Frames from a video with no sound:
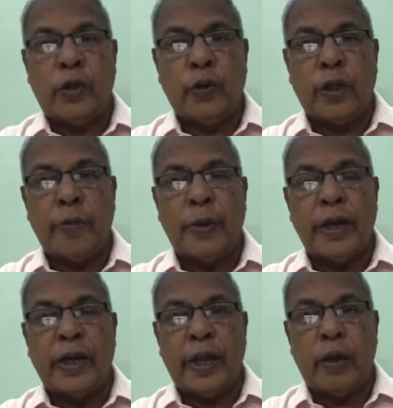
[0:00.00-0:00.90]
யுத்தம்
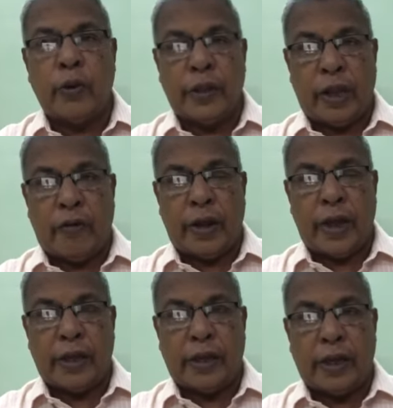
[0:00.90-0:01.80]
பண்ணுகிற ஒரு
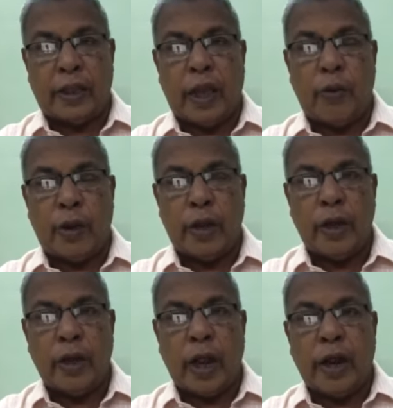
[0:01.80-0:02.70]
தேவனாக இருக்கிறீர் கதாவே
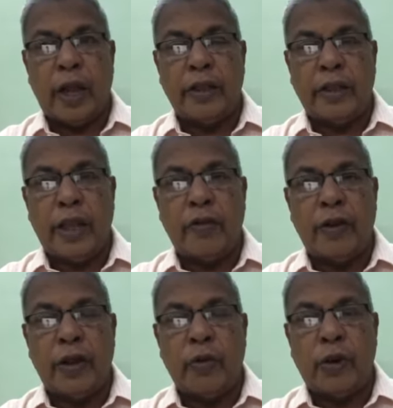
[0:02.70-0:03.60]
நானாதி
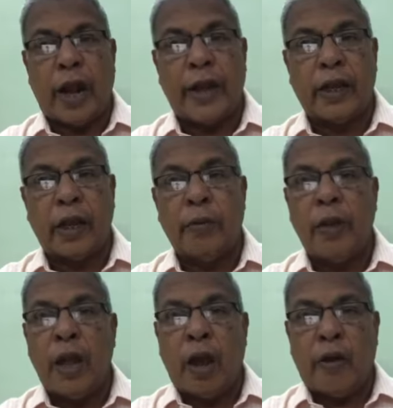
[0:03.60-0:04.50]
தேவனே உங்க அடைக்கலம்
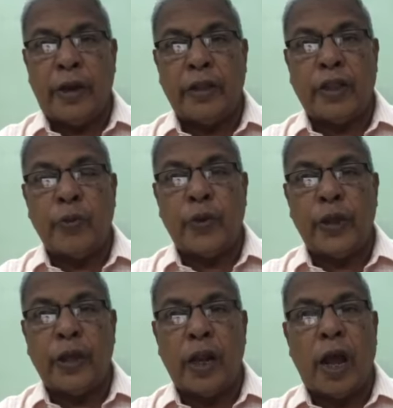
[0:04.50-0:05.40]
அவர் நித்திய
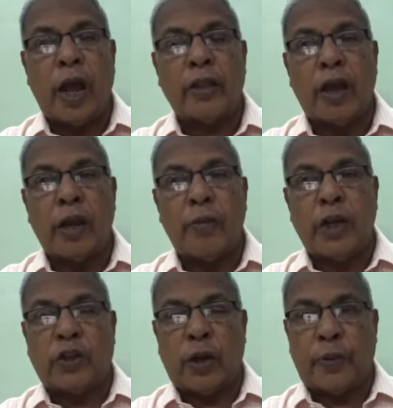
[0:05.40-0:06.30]
புயங்கள் ஆதாரம்
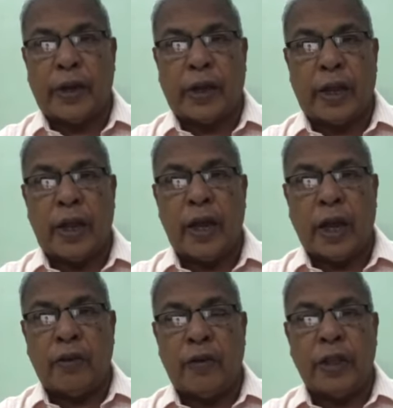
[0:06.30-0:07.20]
என்று சொல்லப்பட்டிருக்கிறார்
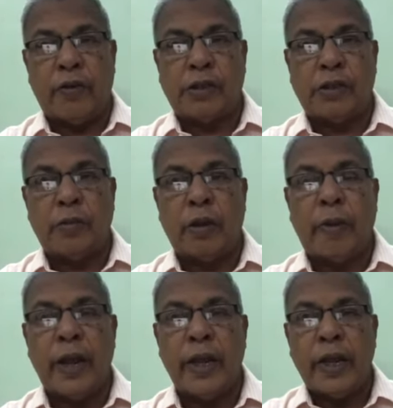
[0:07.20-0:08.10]
அந்த வேத
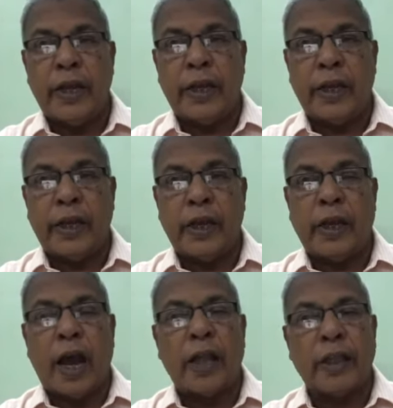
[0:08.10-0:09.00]
வசந்தமாய் நீர்
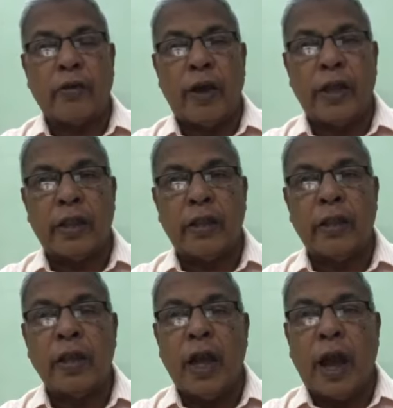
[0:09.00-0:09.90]
எங்களுக்கு ஆதாரமாய்
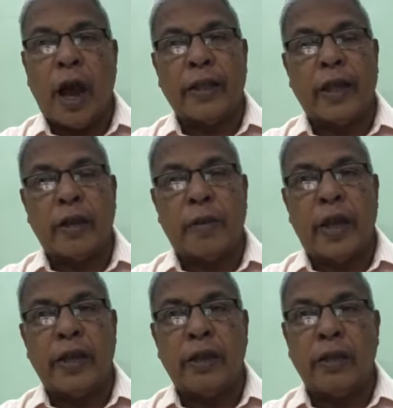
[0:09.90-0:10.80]
இருந்து
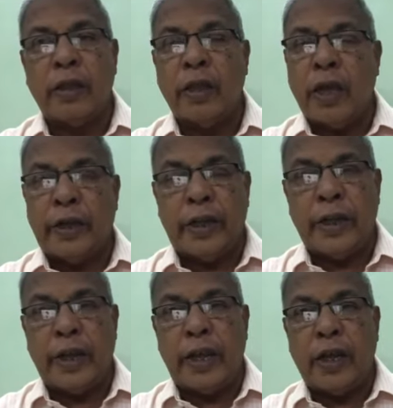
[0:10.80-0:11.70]
ஆதாரமாய் இருந்து
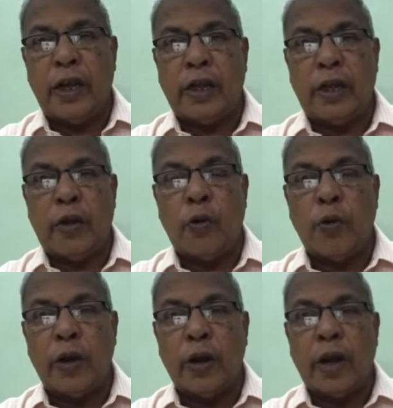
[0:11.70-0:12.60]
நீரே எங்களுக்கு
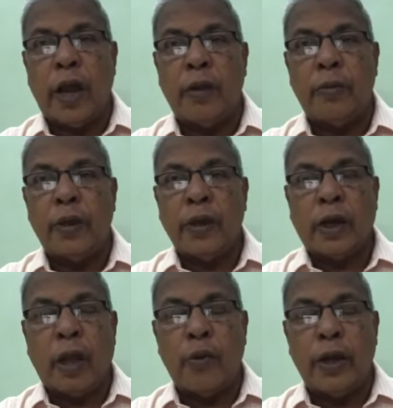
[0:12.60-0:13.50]
ஒவ்வொரு நாளும்
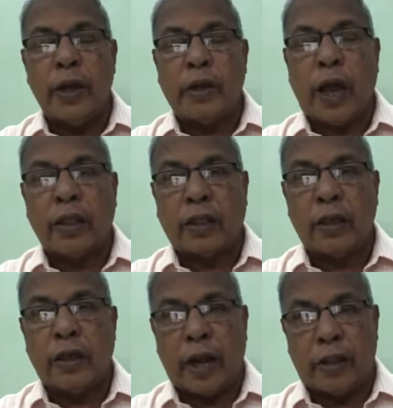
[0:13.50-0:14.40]
அதாவே காத்து
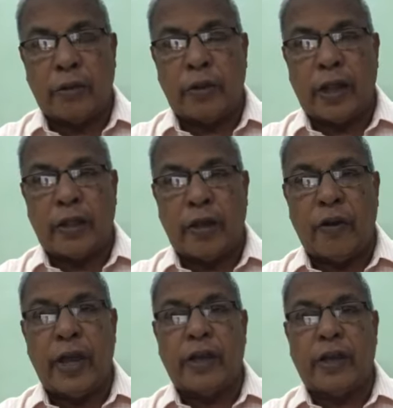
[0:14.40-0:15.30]
நடத்துகிற
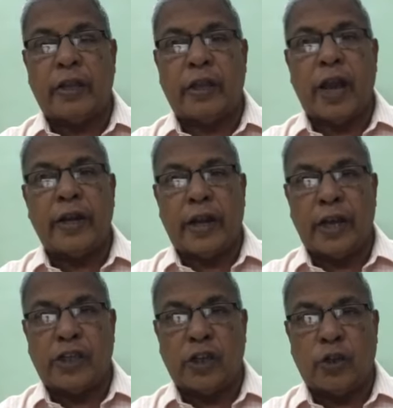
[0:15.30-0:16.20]
தேவனாக இருக்கிறதுக்காக
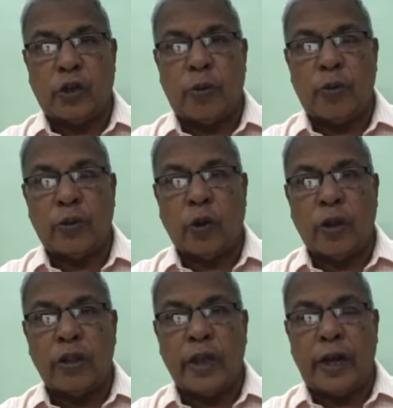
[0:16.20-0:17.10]
நன்றி செலுத்துகிறோம்
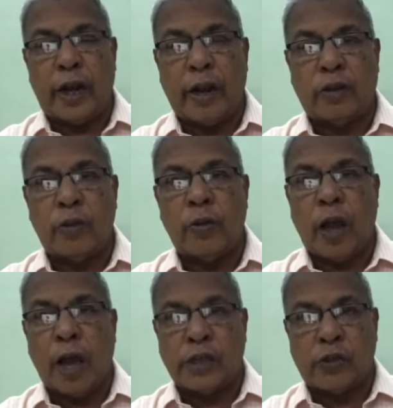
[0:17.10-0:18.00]
தொடர்ந்து எங்களை நடத்தும்
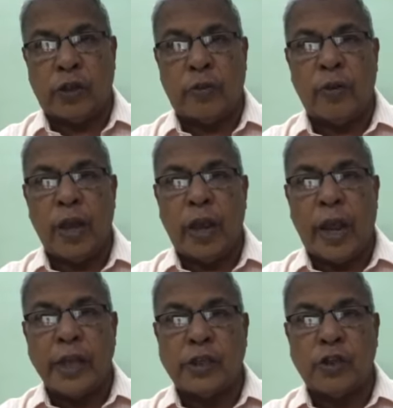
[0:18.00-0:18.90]
ஆசிரியும்
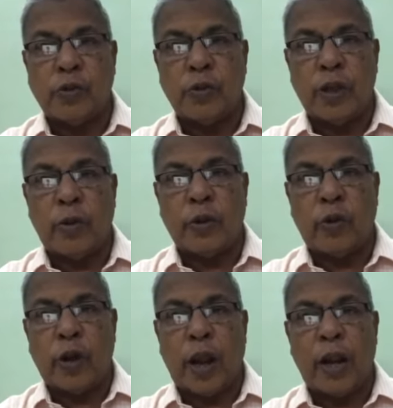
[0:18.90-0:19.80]
இயேசுக்கு
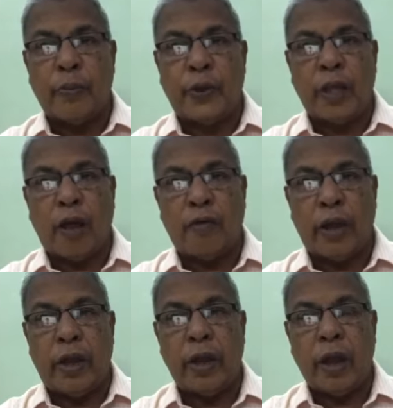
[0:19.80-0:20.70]
வைக்கிறோம் நல்ல
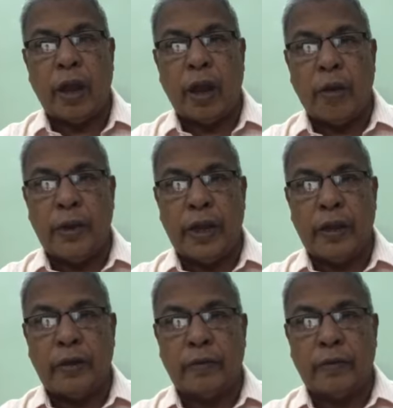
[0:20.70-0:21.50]
பிதாவே மீன்